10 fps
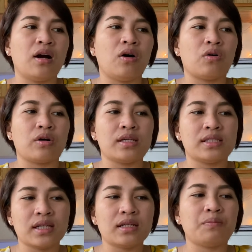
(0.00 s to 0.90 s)
O
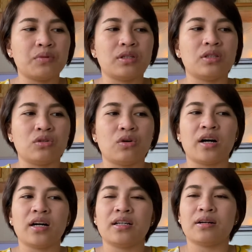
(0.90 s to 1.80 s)
isa na po dito ang
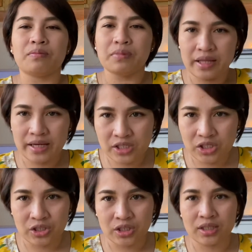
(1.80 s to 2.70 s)
kanang
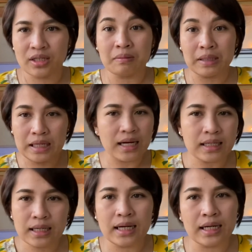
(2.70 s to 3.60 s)
pleasure, kanang
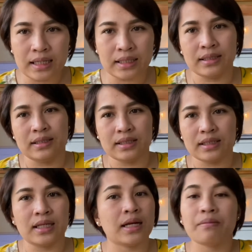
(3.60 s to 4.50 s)
maglaag-laag,
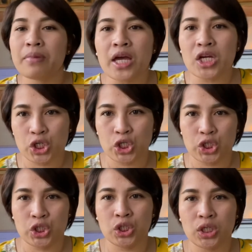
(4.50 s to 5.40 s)

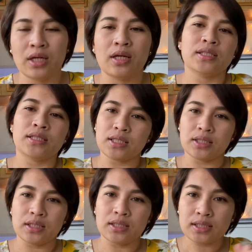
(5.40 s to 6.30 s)
kanapesh.
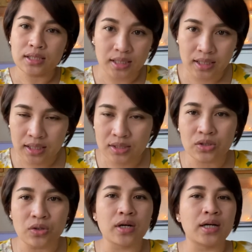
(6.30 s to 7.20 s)
Si, sige,
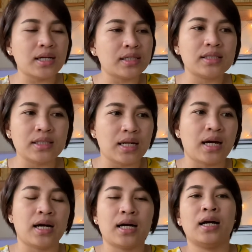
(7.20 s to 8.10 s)
so kana
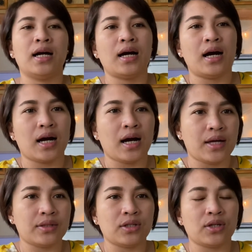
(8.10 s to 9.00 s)
sila ang
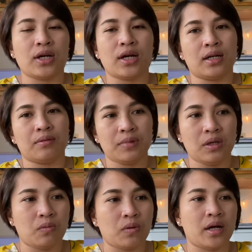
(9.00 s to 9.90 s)
under anang
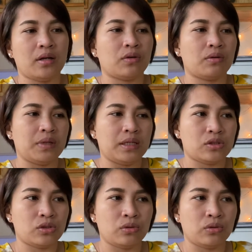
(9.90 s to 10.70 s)
B1 or B2.